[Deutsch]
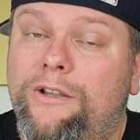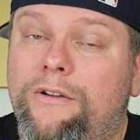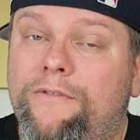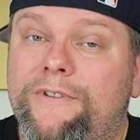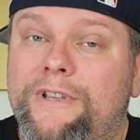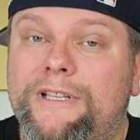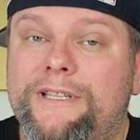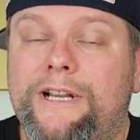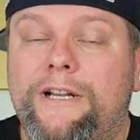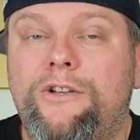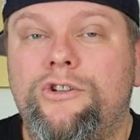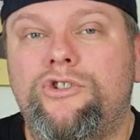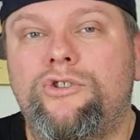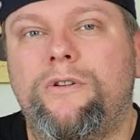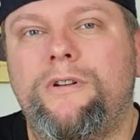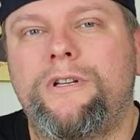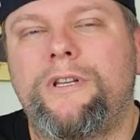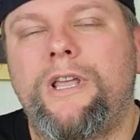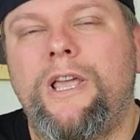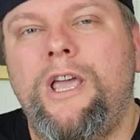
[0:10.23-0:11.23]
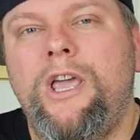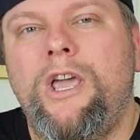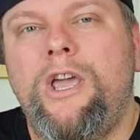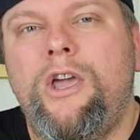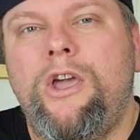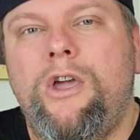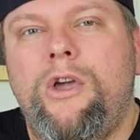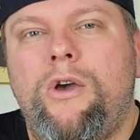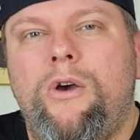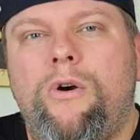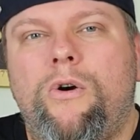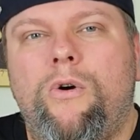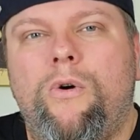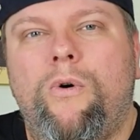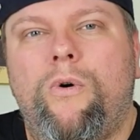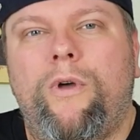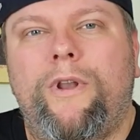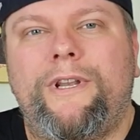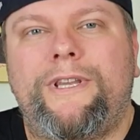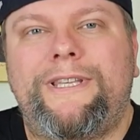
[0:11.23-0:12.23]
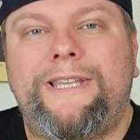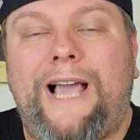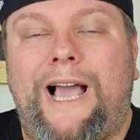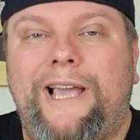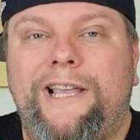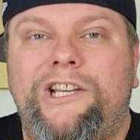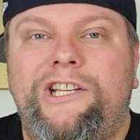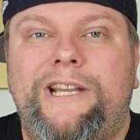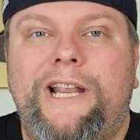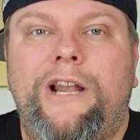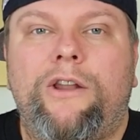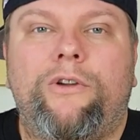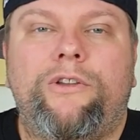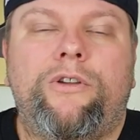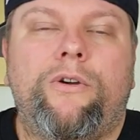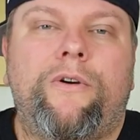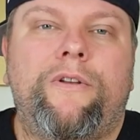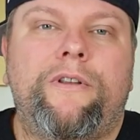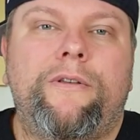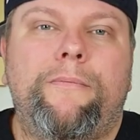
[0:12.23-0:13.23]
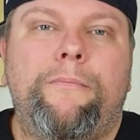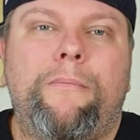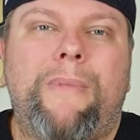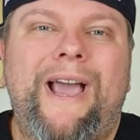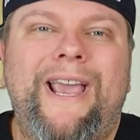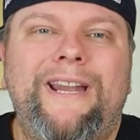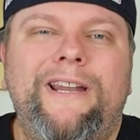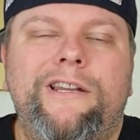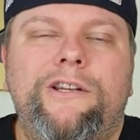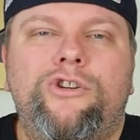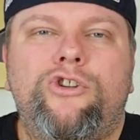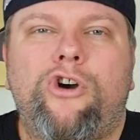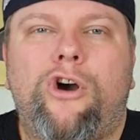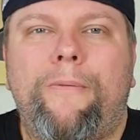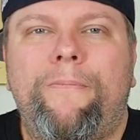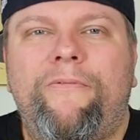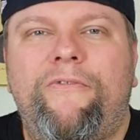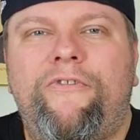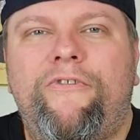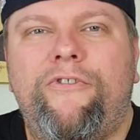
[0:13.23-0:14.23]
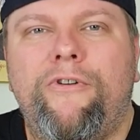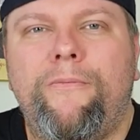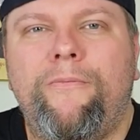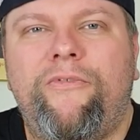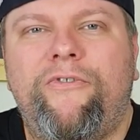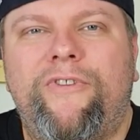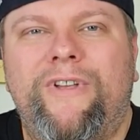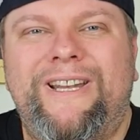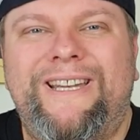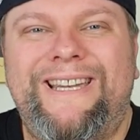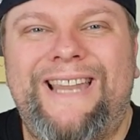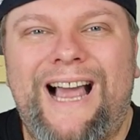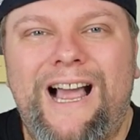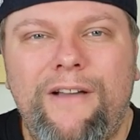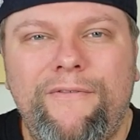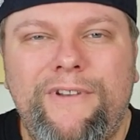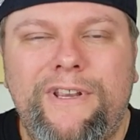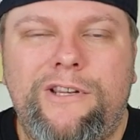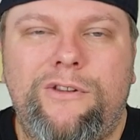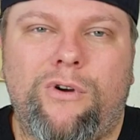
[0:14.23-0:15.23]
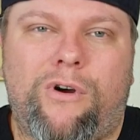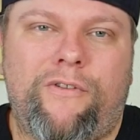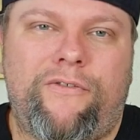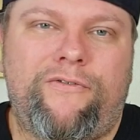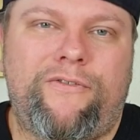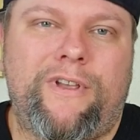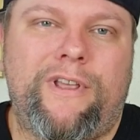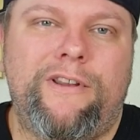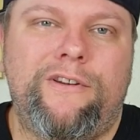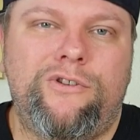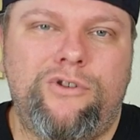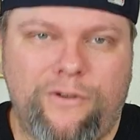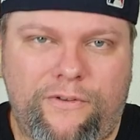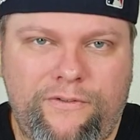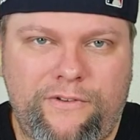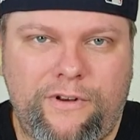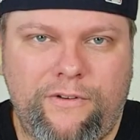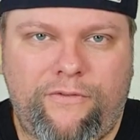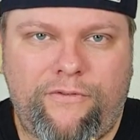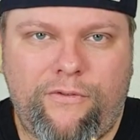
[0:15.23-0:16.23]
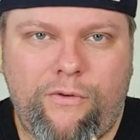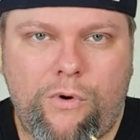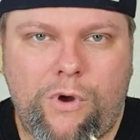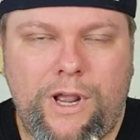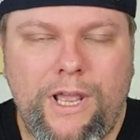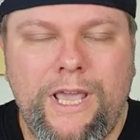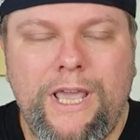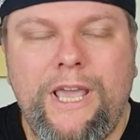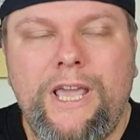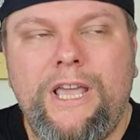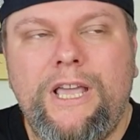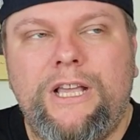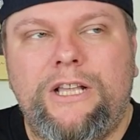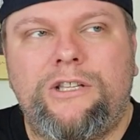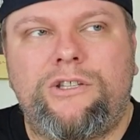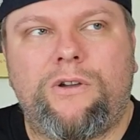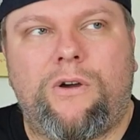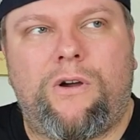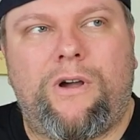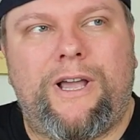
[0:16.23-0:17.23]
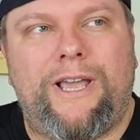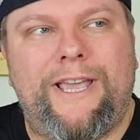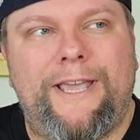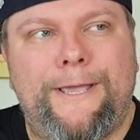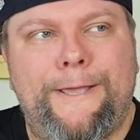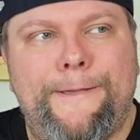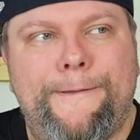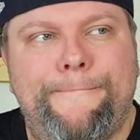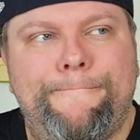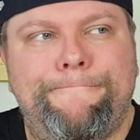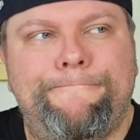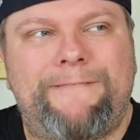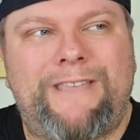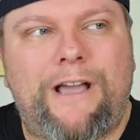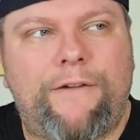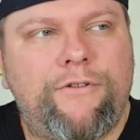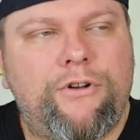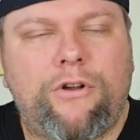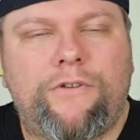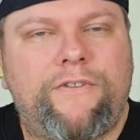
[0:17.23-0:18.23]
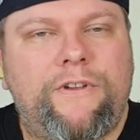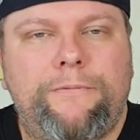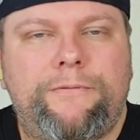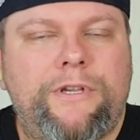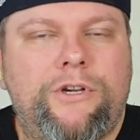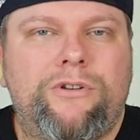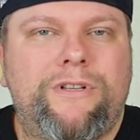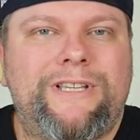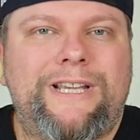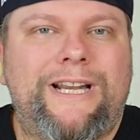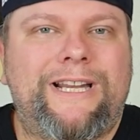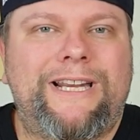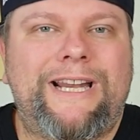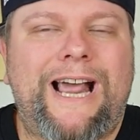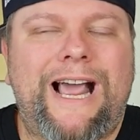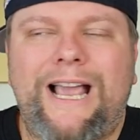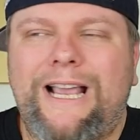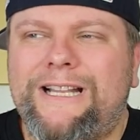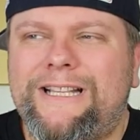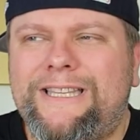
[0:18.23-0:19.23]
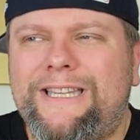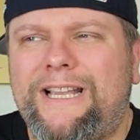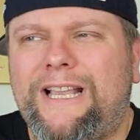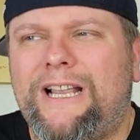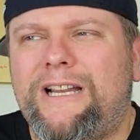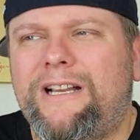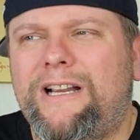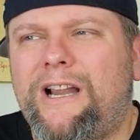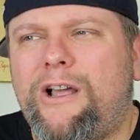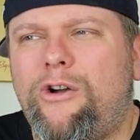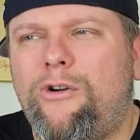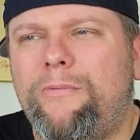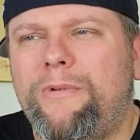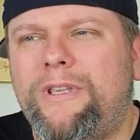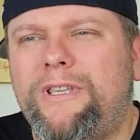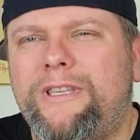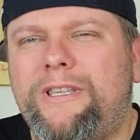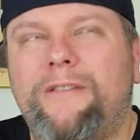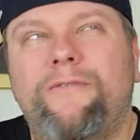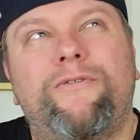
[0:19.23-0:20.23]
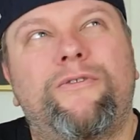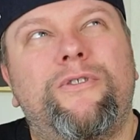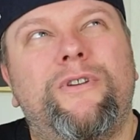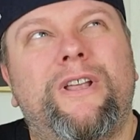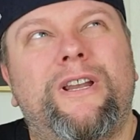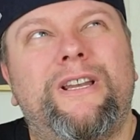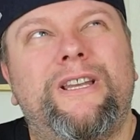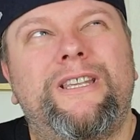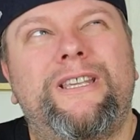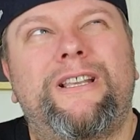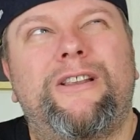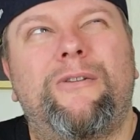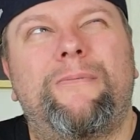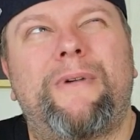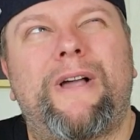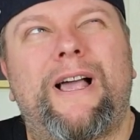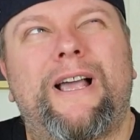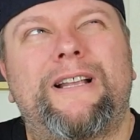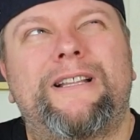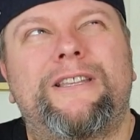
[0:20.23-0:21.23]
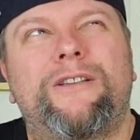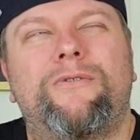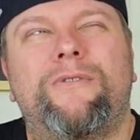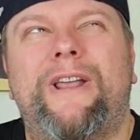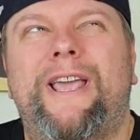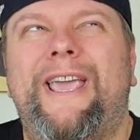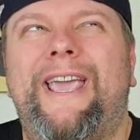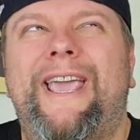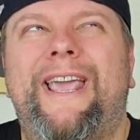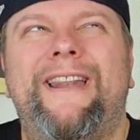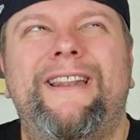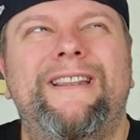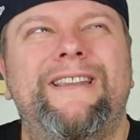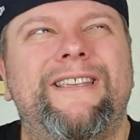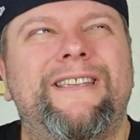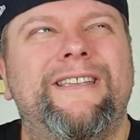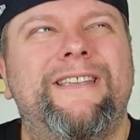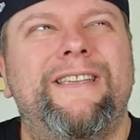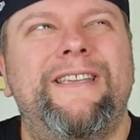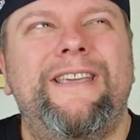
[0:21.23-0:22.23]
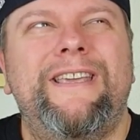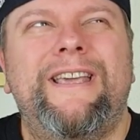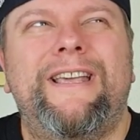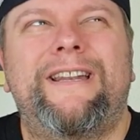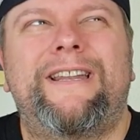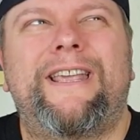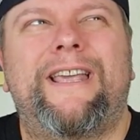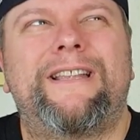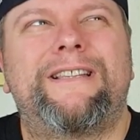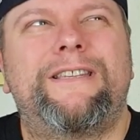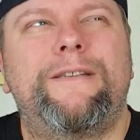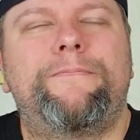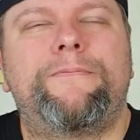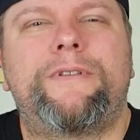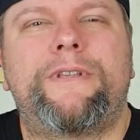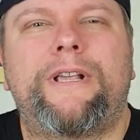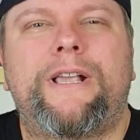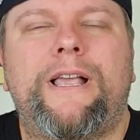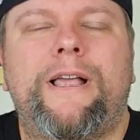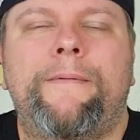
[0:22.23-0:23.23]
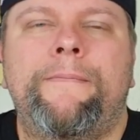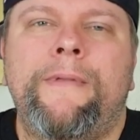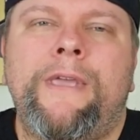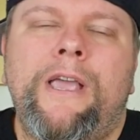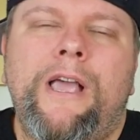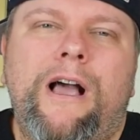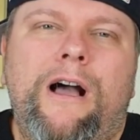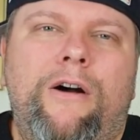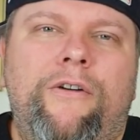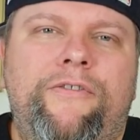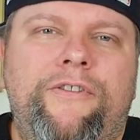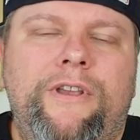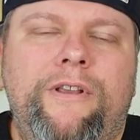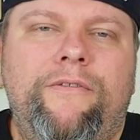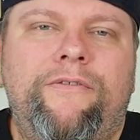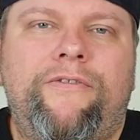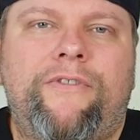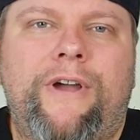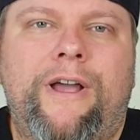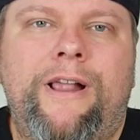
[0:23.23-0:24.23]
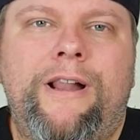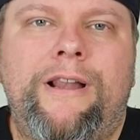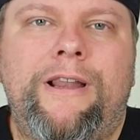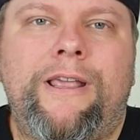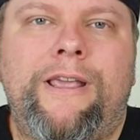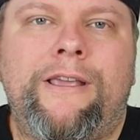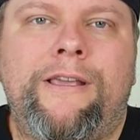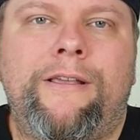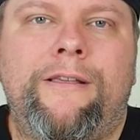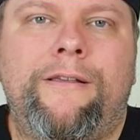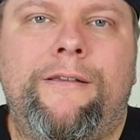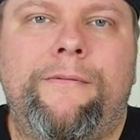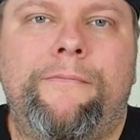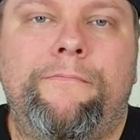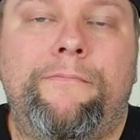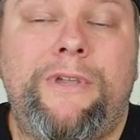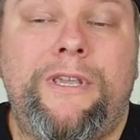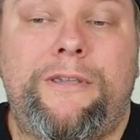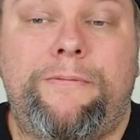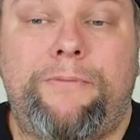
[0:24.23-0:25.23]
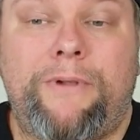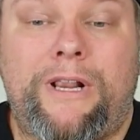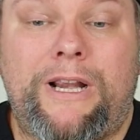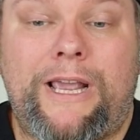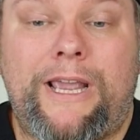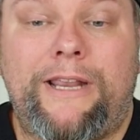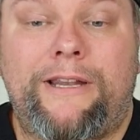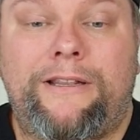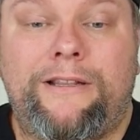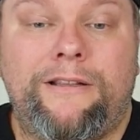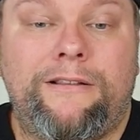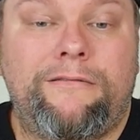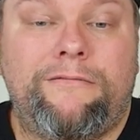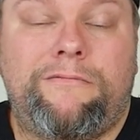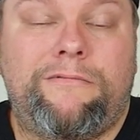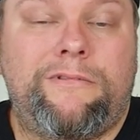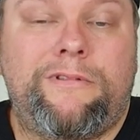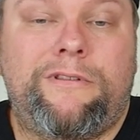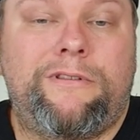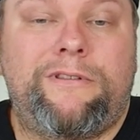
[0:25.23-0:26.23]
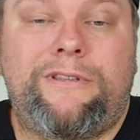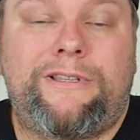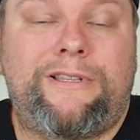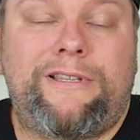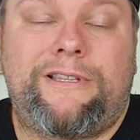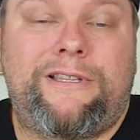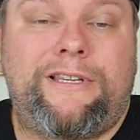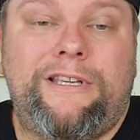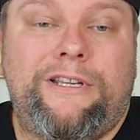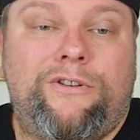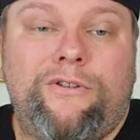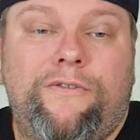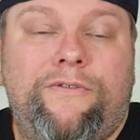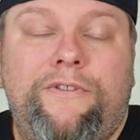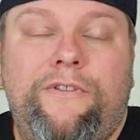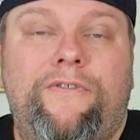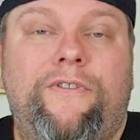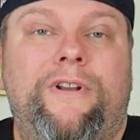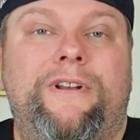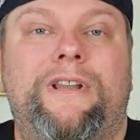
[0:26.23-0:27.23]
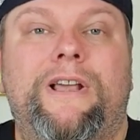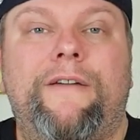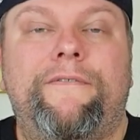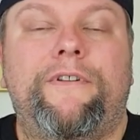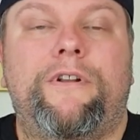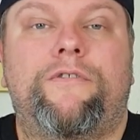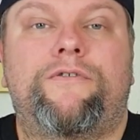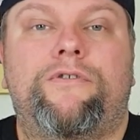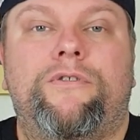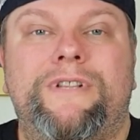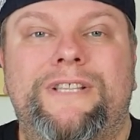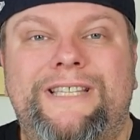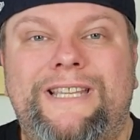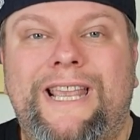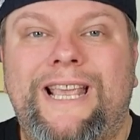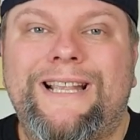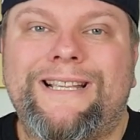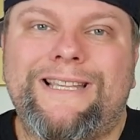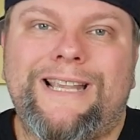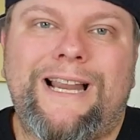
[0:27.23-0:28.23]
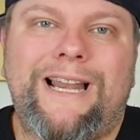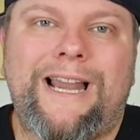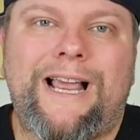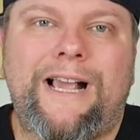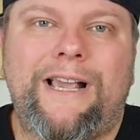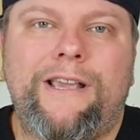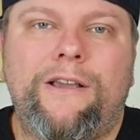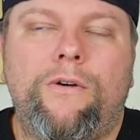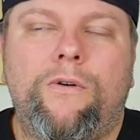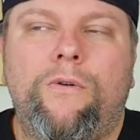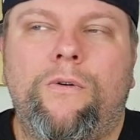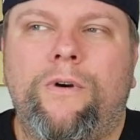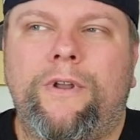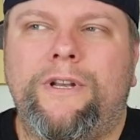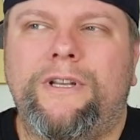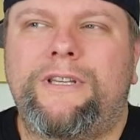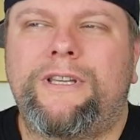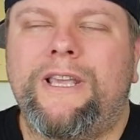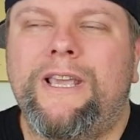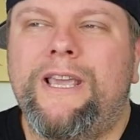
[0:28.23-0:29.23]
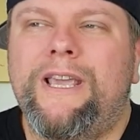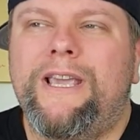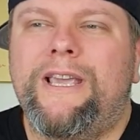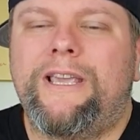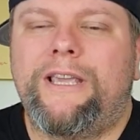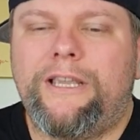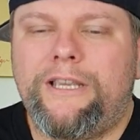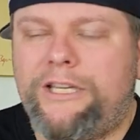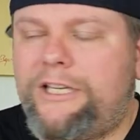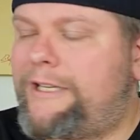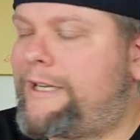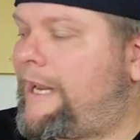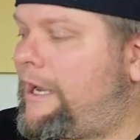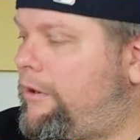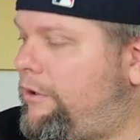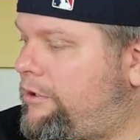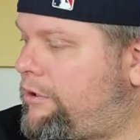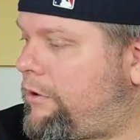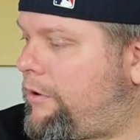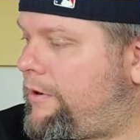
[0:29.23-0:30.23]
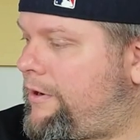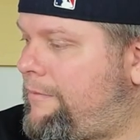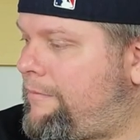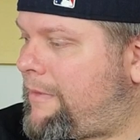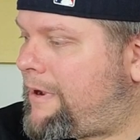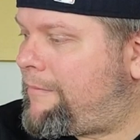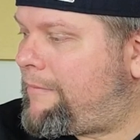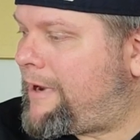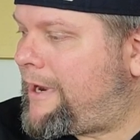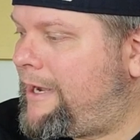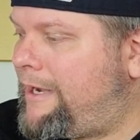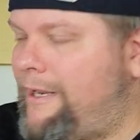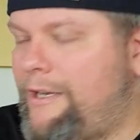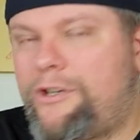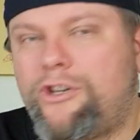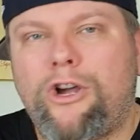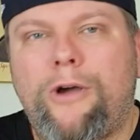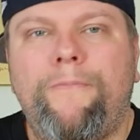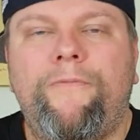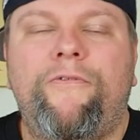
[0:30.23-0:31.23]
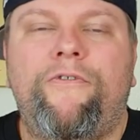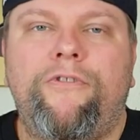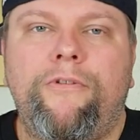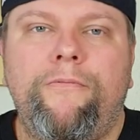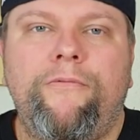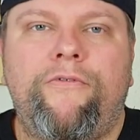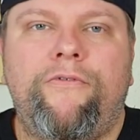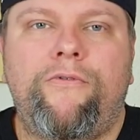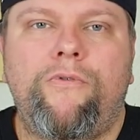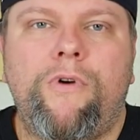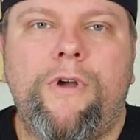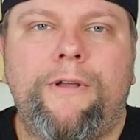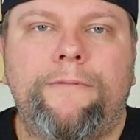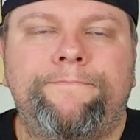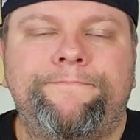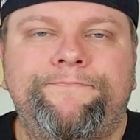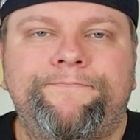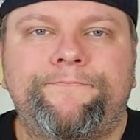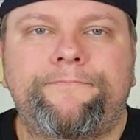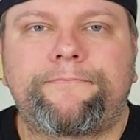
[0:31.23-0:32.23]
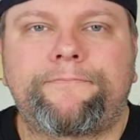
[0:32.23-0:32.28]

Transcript: Ich hoffe, ihr seid gesund. Und ja, ich stelle euch heute meine Top 5 Davidoff-Düfte vor. So, ähm, Davidoff gibt's ja schon seit den 80ern, glaube ich. Früher nicht, glaube 80 oder Ende der 70er. Auf jeden Fall äh, mich begleiten die Düfte von Davidoff schon sehr, sehr lange. Und ich stelle euch heute mal meine Top 5 vor